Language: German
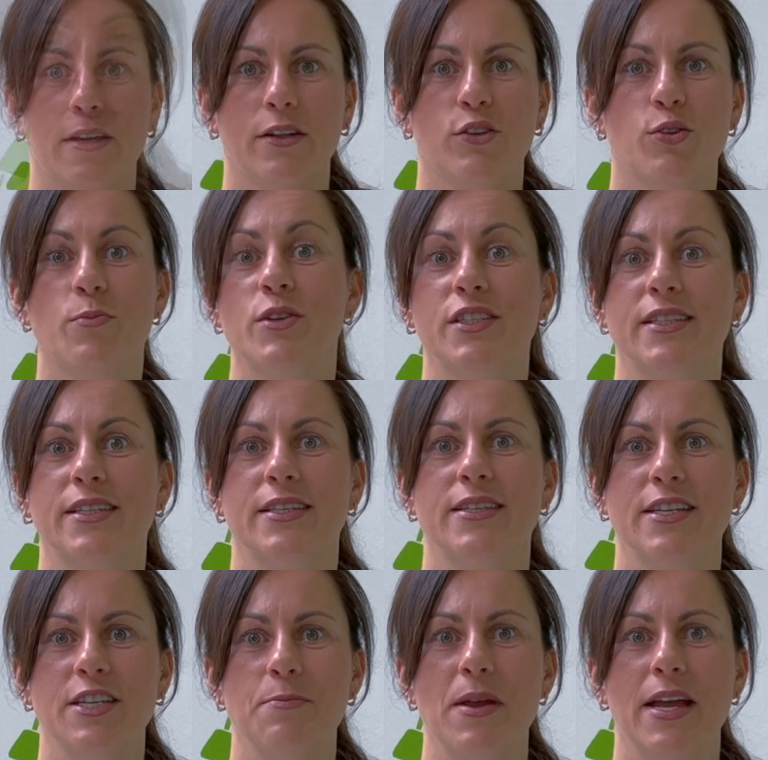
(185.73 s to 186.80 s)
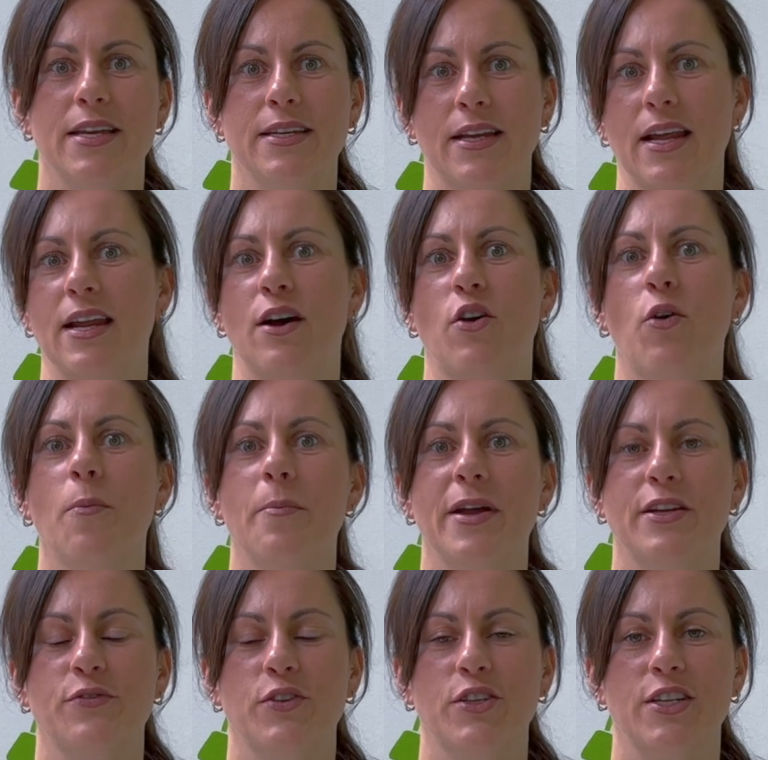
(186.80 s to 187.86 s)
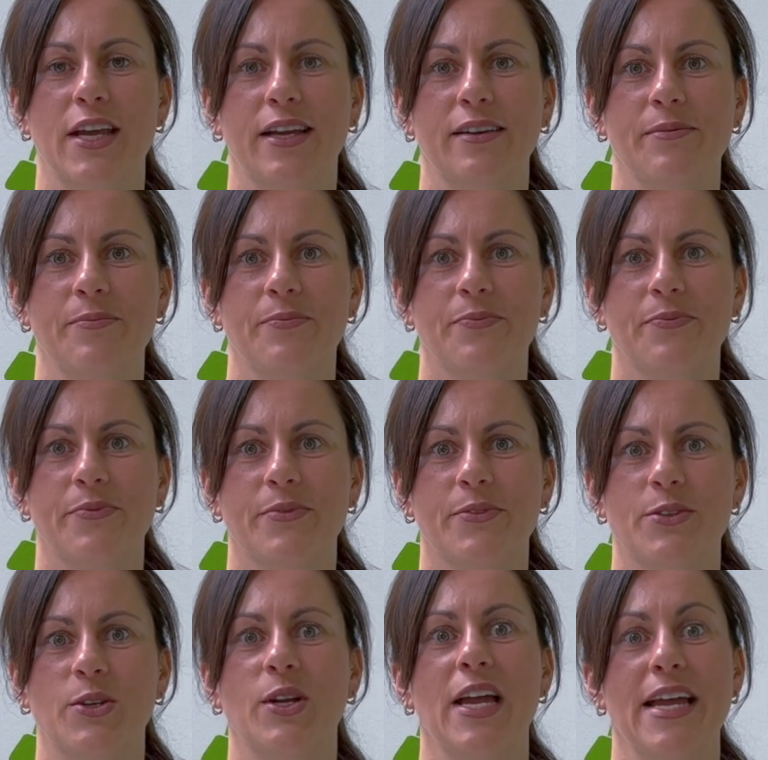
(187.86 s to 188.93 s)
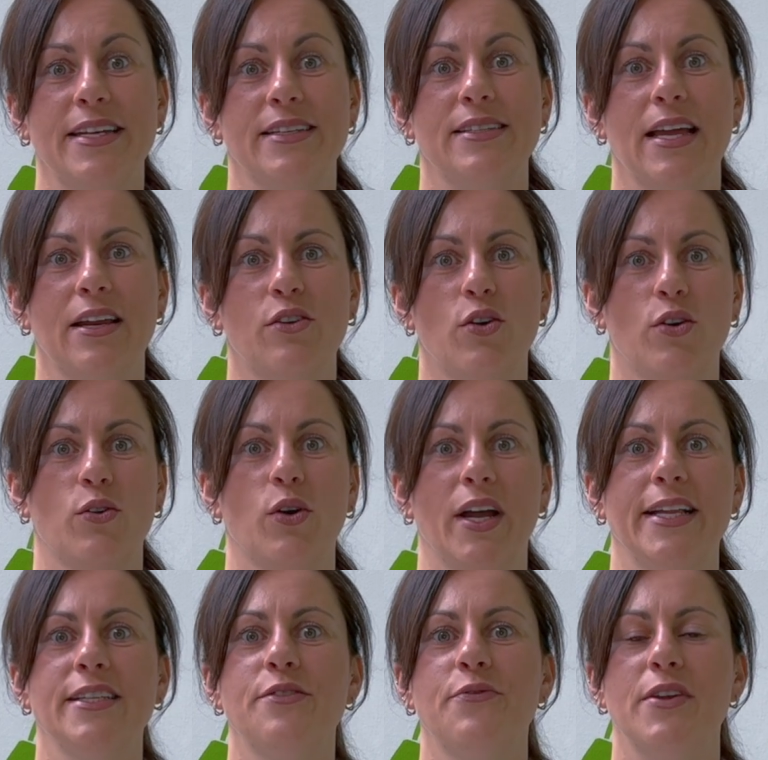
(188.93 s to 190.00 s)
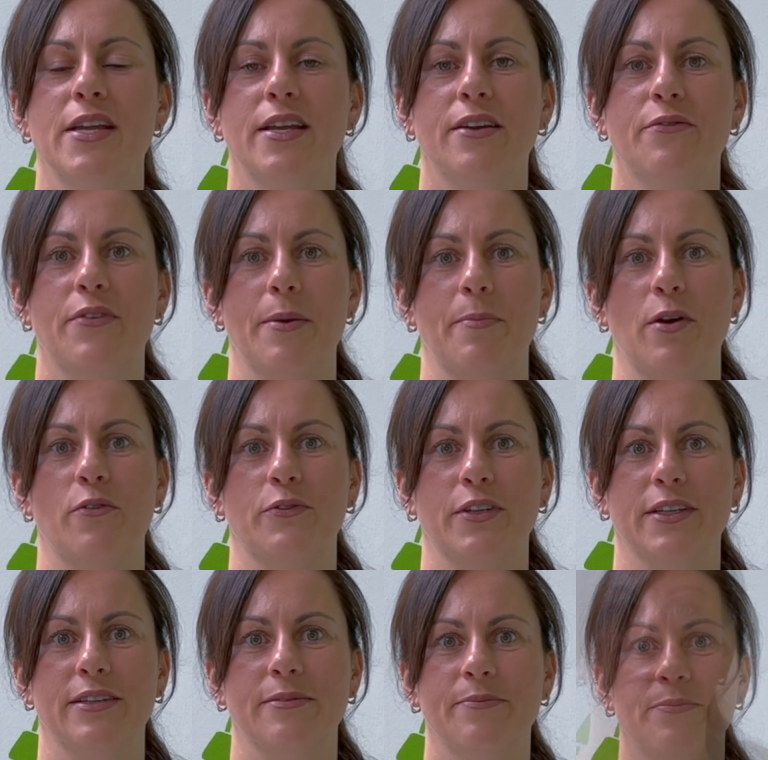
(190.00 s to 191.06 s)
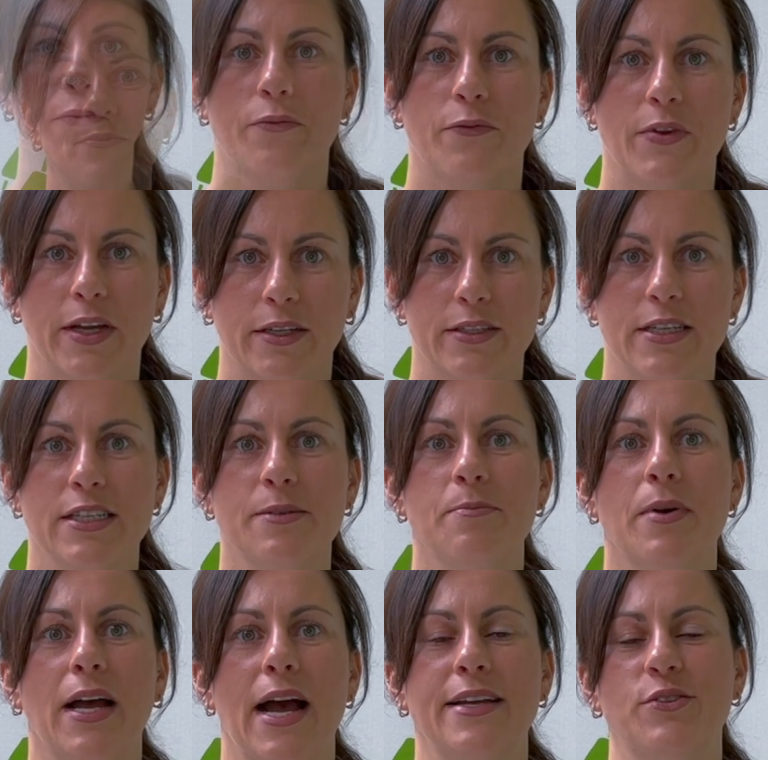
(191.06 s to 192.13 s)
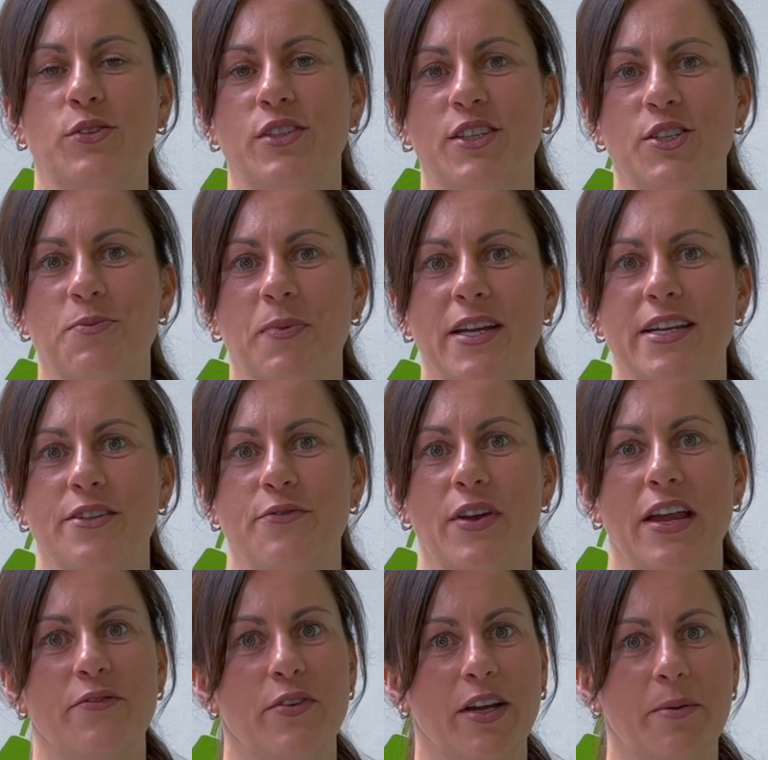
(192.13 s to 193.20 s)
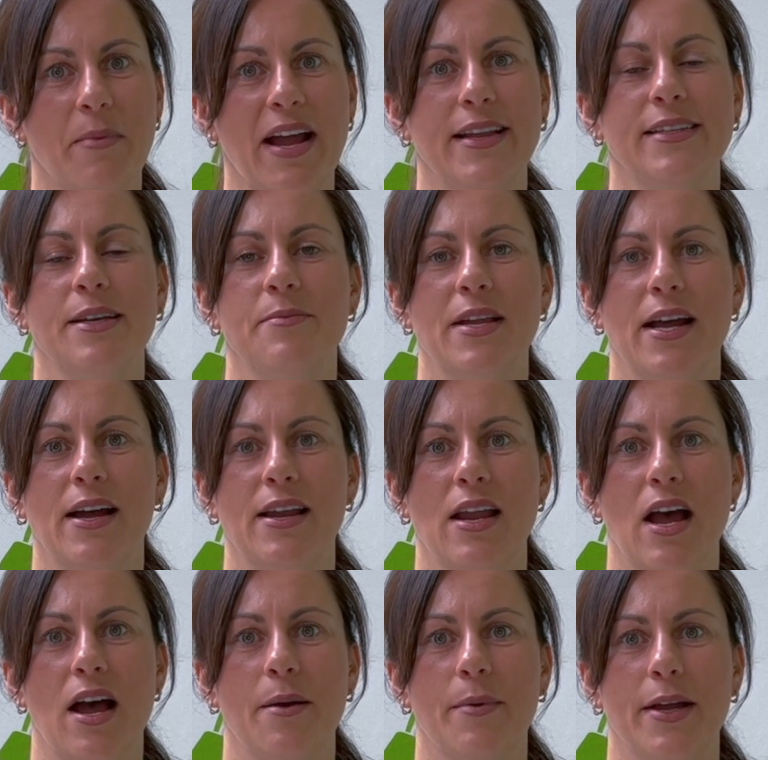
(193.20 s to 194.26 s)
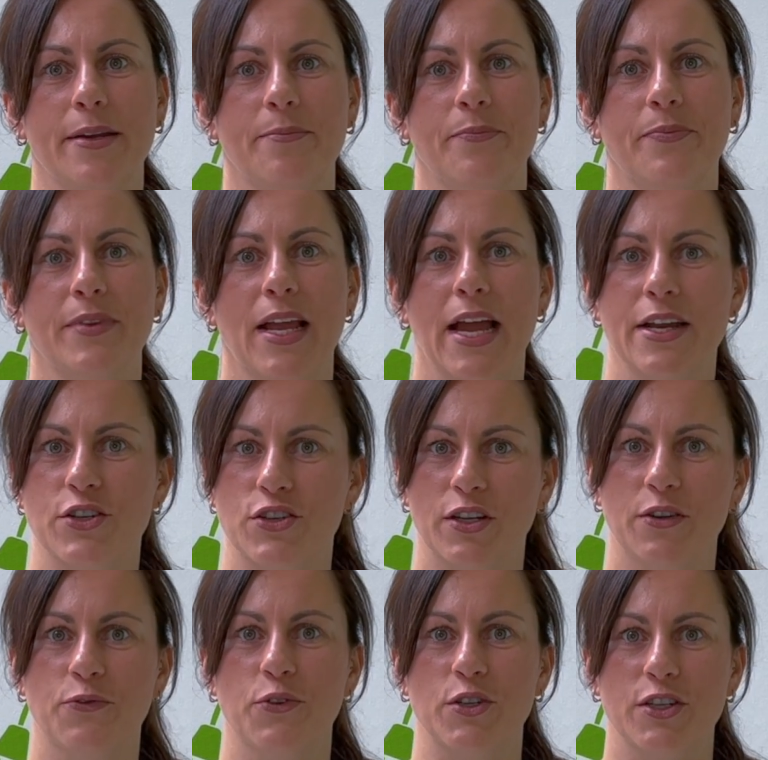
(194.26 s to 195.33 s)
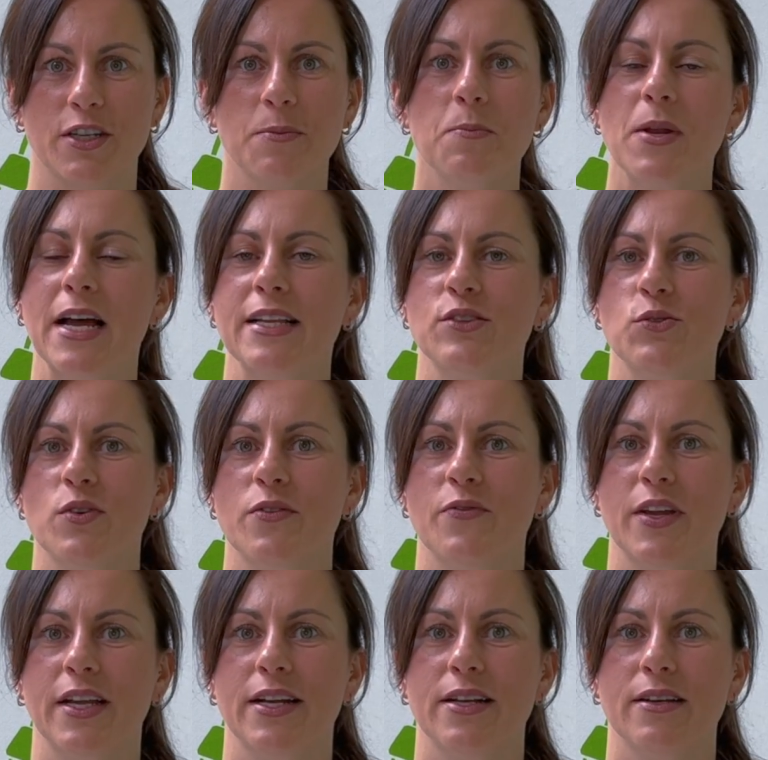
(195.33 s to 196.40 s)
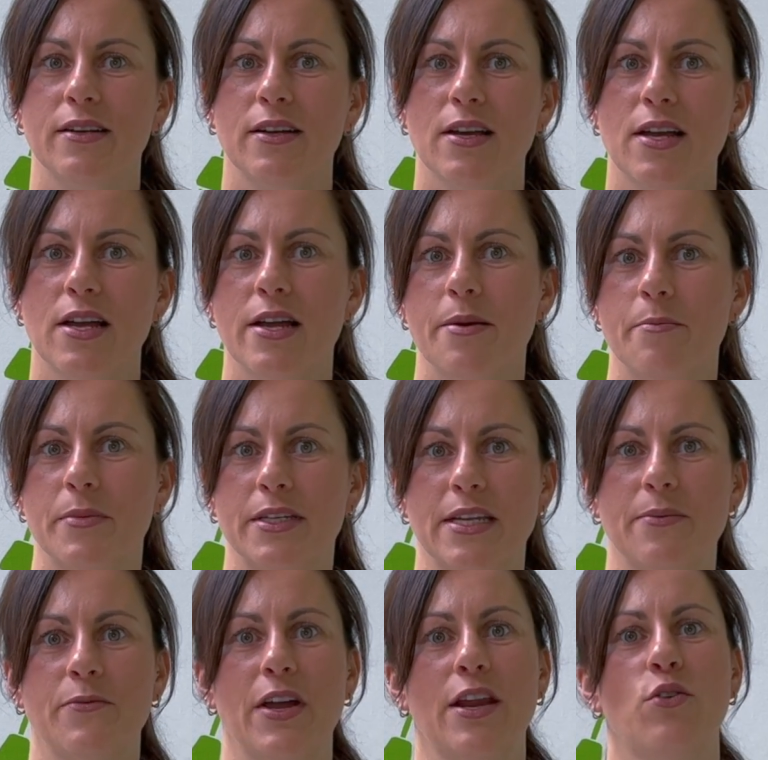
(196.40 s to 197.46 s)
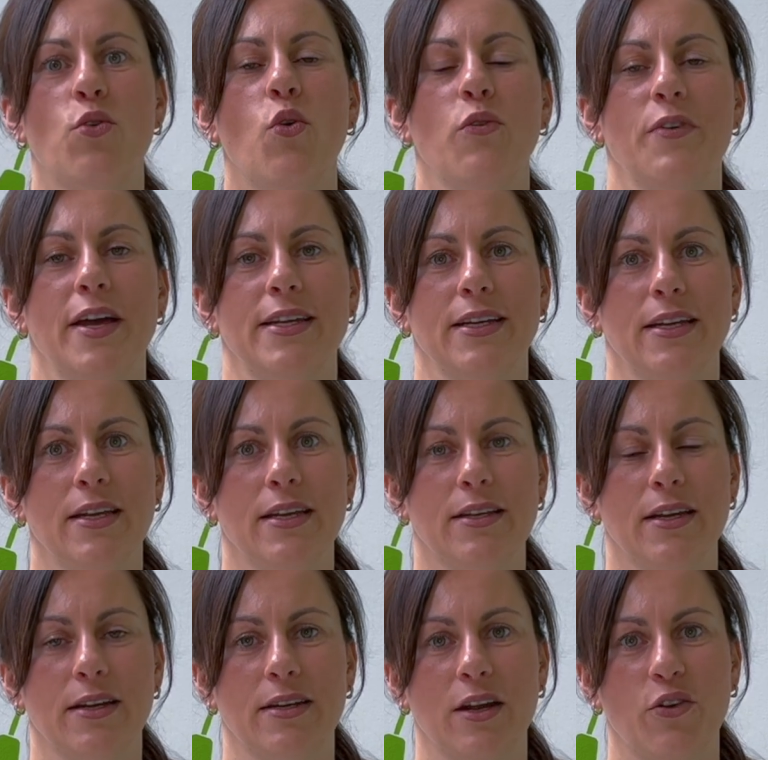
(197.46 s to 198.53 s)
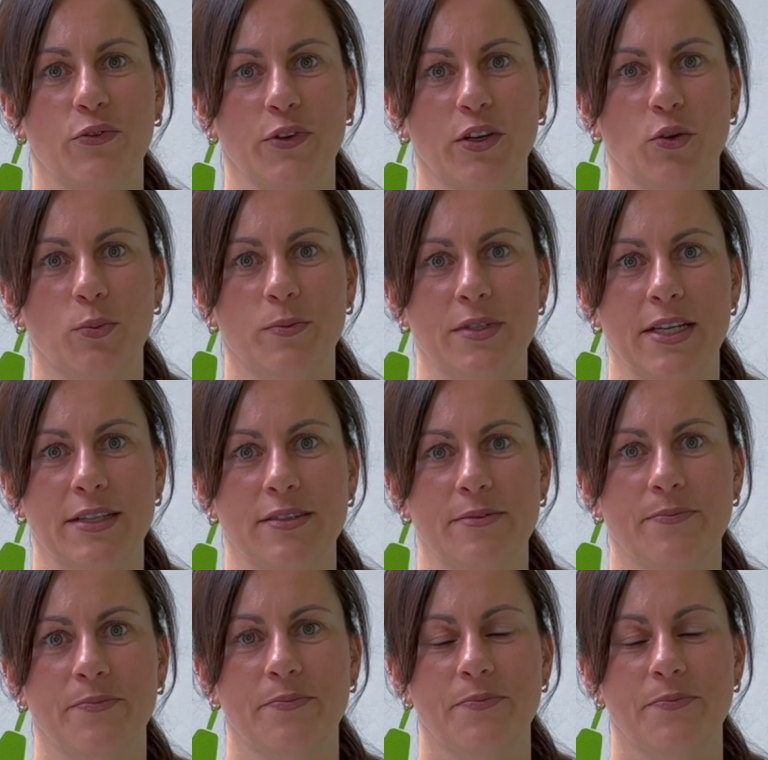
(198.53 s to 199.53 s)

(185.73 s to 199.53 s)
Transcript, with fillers: Du müsstest dich nicht mehr hinter deiner Homepage verstecken, sondern hättest einen konkurrenzfähigen Webauftritt. Während diesem Beratungsgespräch werden wir gemeinsam daran arbeiten, einen Schritt-für-Schritt-Plan zu entwickeln, mit dem wir einen hochwertigen Internetauftritt umsetzen.